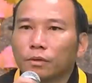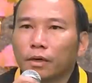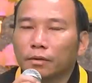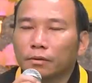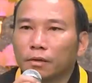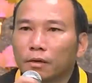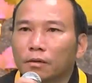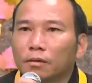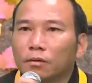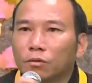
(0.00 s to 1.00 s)
thành
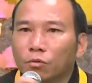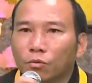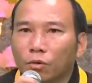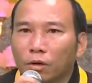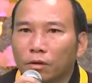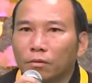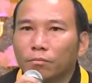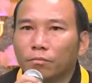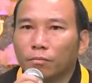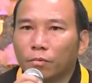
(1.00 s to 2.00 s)
thân thú
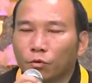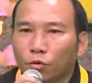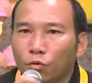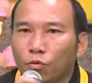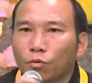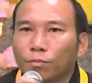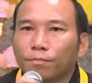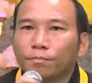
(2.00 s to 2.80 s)
lớn màu thú